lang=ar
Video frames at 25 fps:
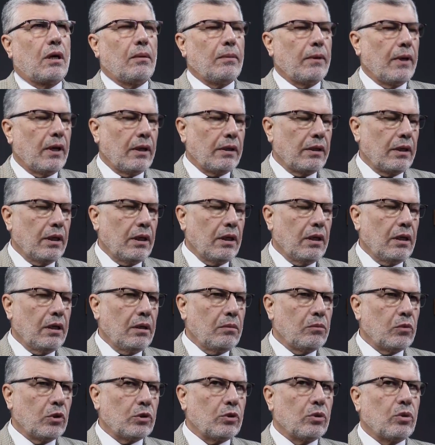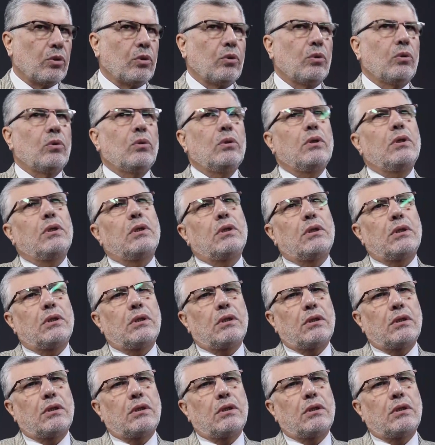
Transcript: قبل ايام ودخول